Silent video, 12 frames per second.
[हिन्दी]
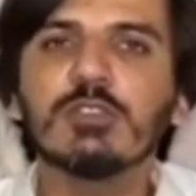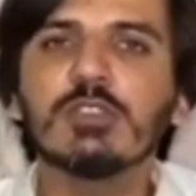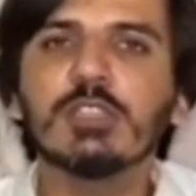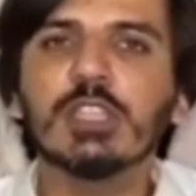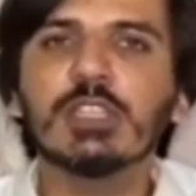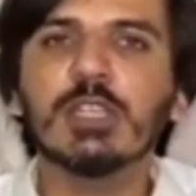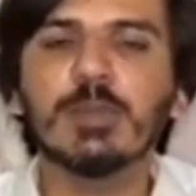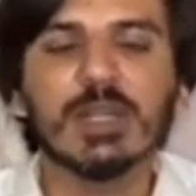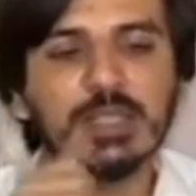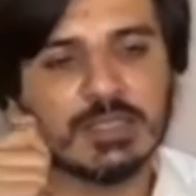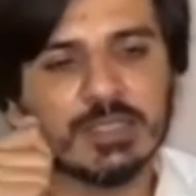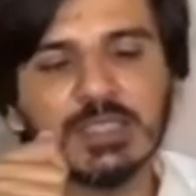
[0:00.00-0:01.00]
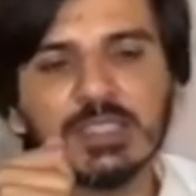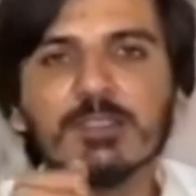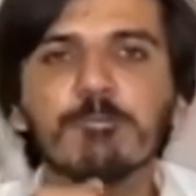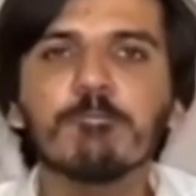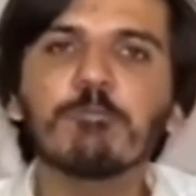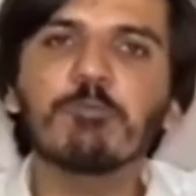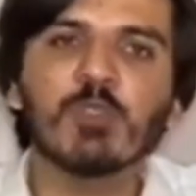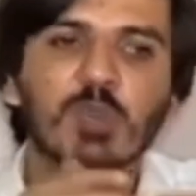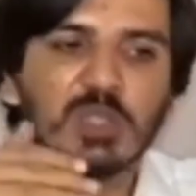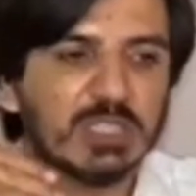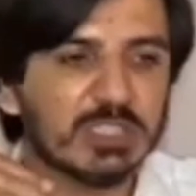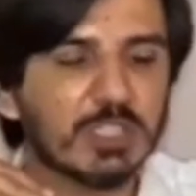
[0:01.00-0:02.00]
छित्र पड़ रहे थे यानी कि वो
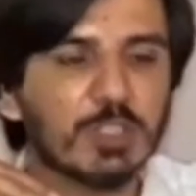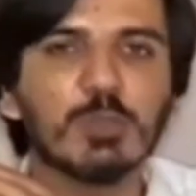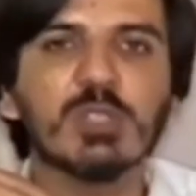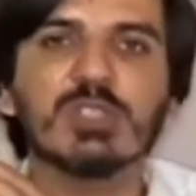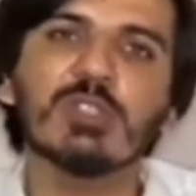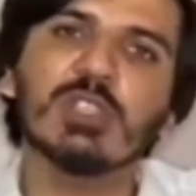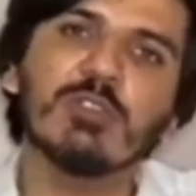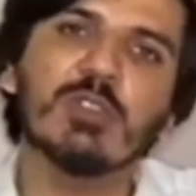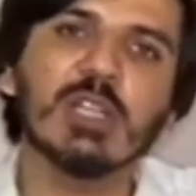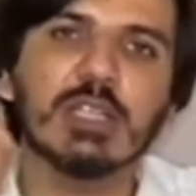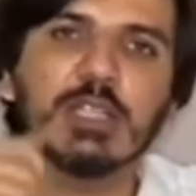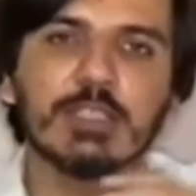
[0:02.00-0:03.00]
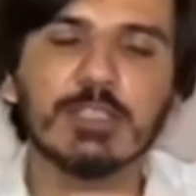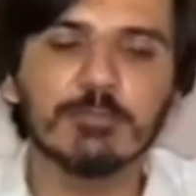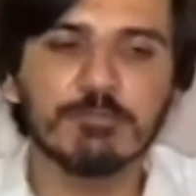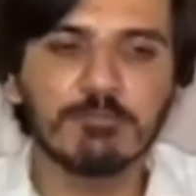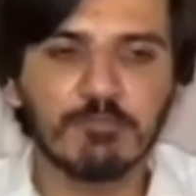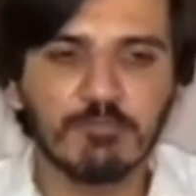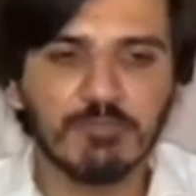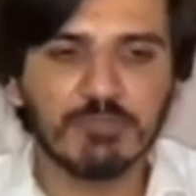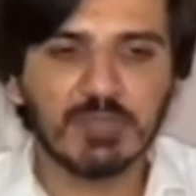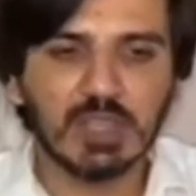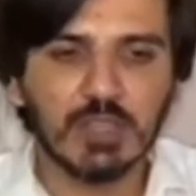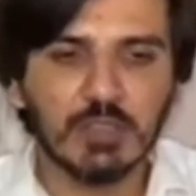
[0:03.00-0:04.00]
लित्र जो पुलिस कहते हैं वो लग रहे थे
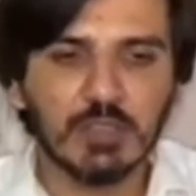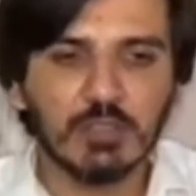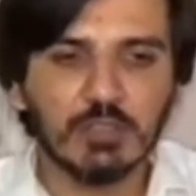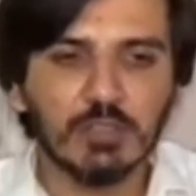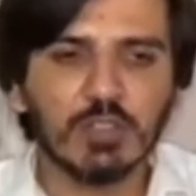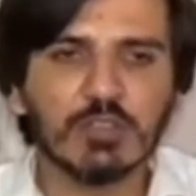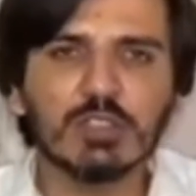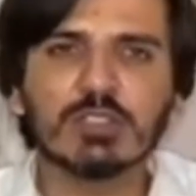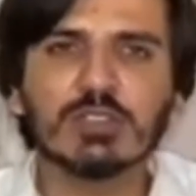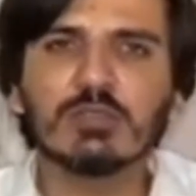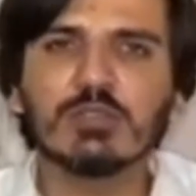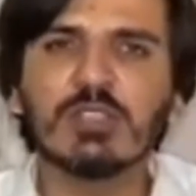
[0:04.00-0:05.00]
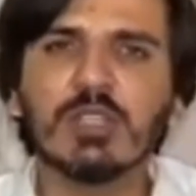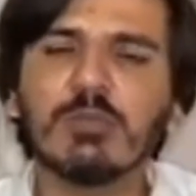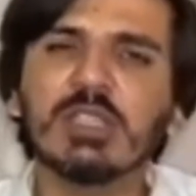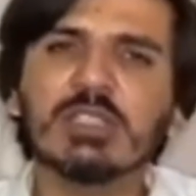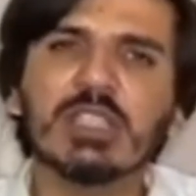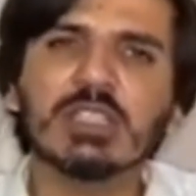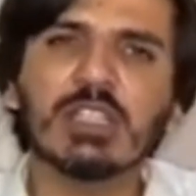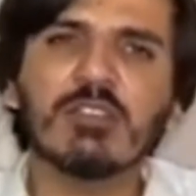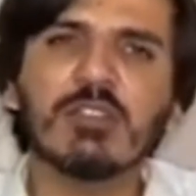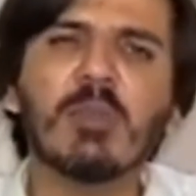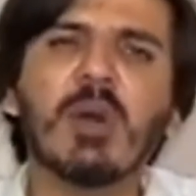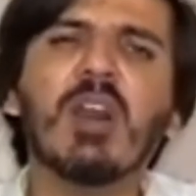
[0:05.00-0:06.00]
और वो जब लित्र लगता
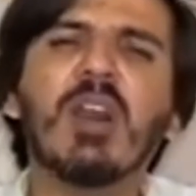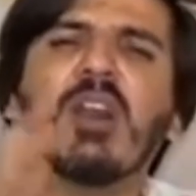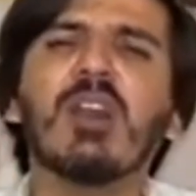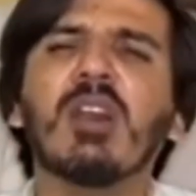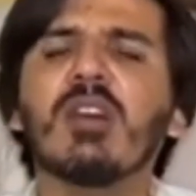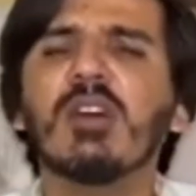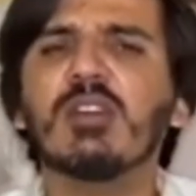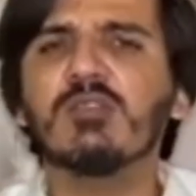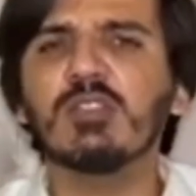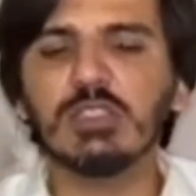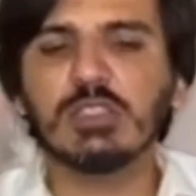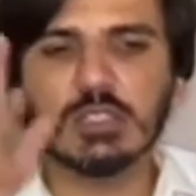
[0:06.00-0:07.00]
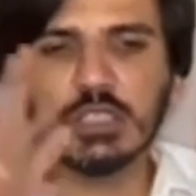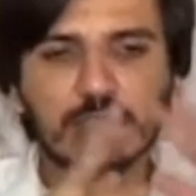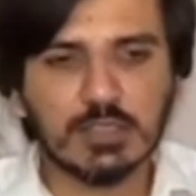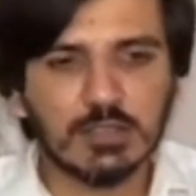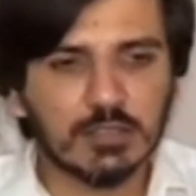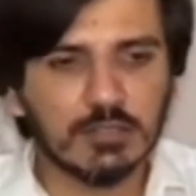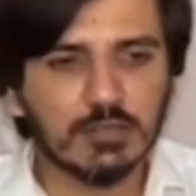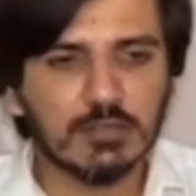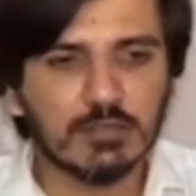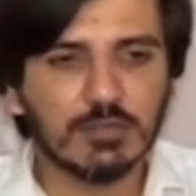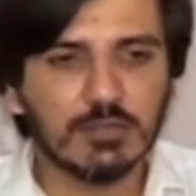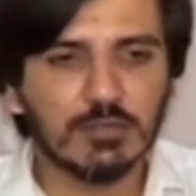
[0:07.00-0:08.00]
था माँ वो चीखता था
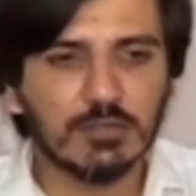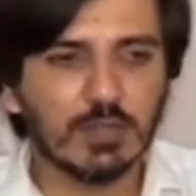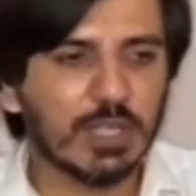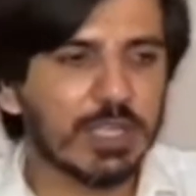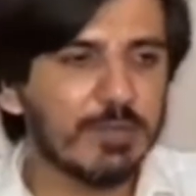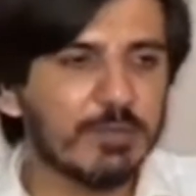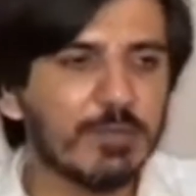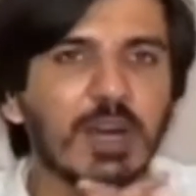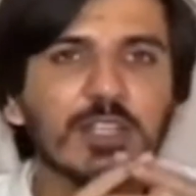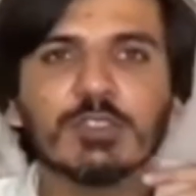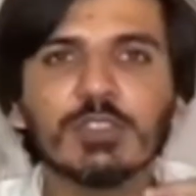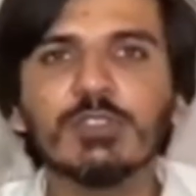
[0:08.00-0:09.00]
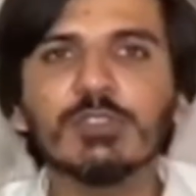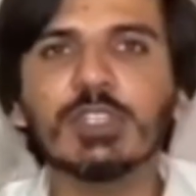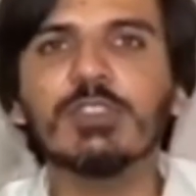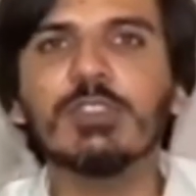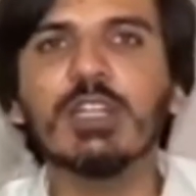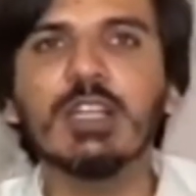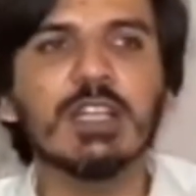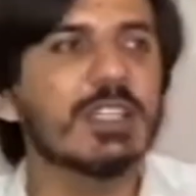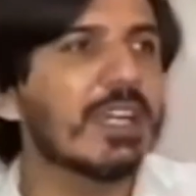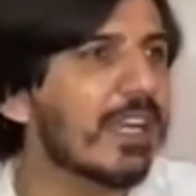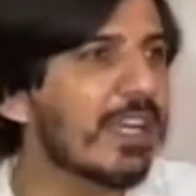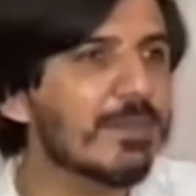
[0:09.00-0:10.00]
वो गई माँ तो थी उसका तो दिल हिल
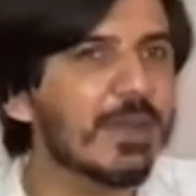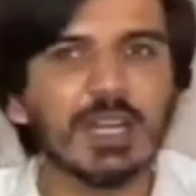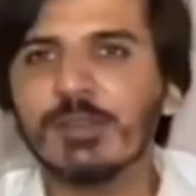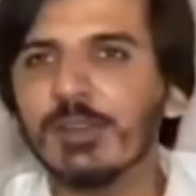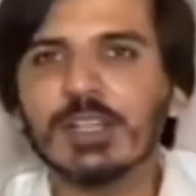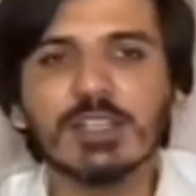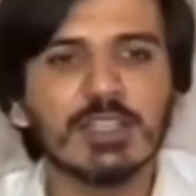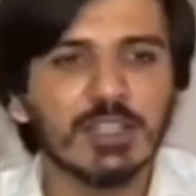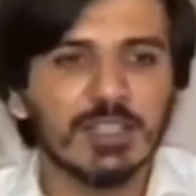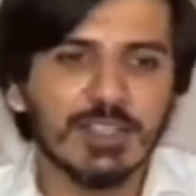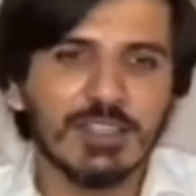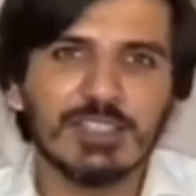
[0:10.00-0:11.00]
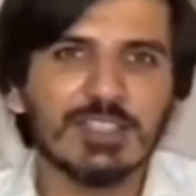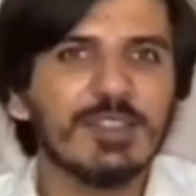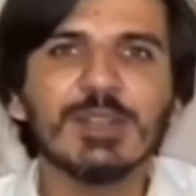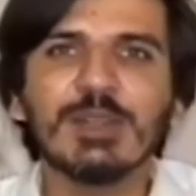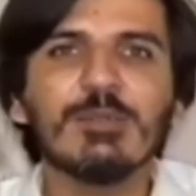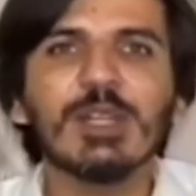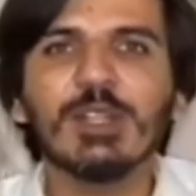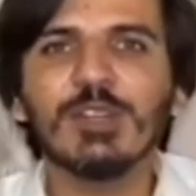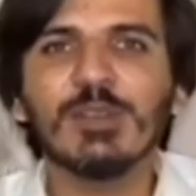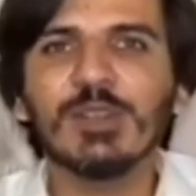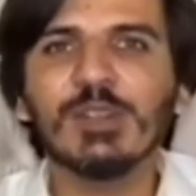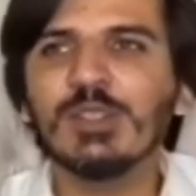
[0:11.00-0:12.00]
गया गई भागे भागी कि मेरे बेटे को
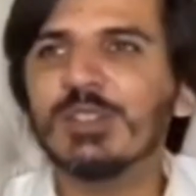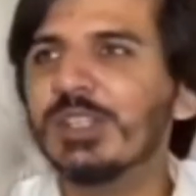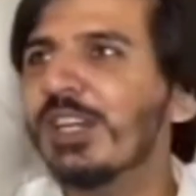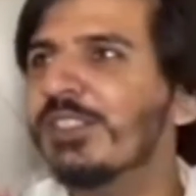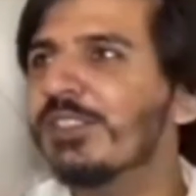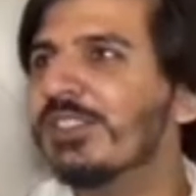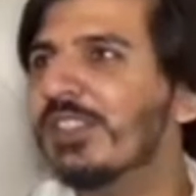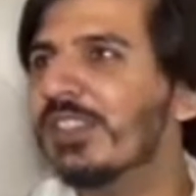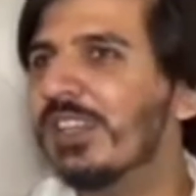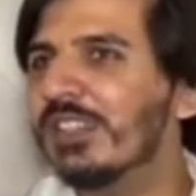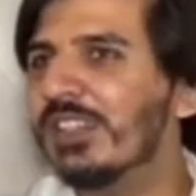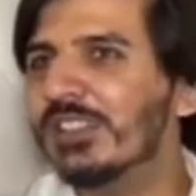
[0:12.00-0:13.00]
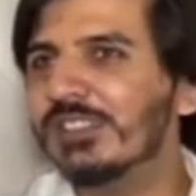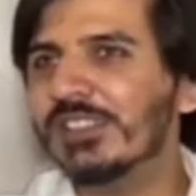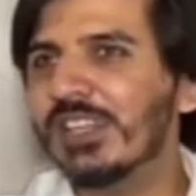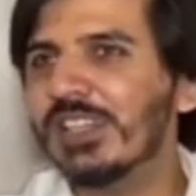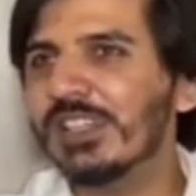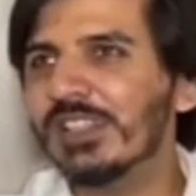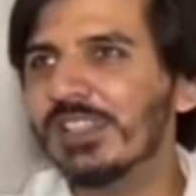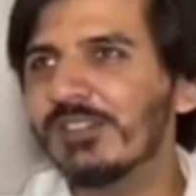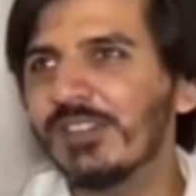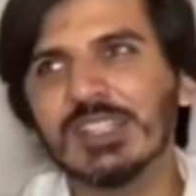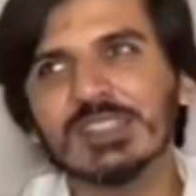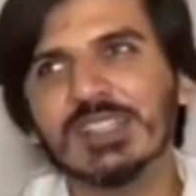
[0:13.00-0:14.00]
हमारे साथ इसने थानेदार को कहा कि
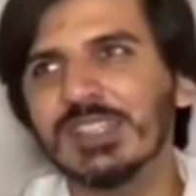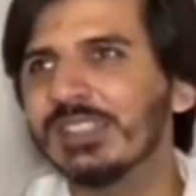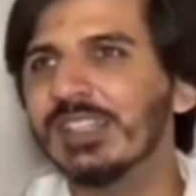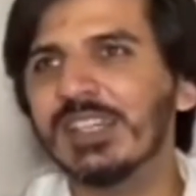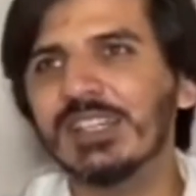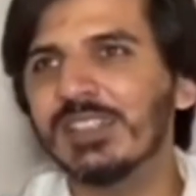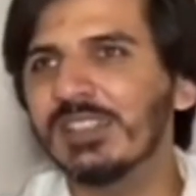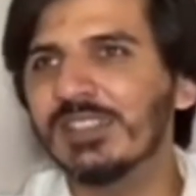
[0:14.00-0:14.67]
वाह थानेदारा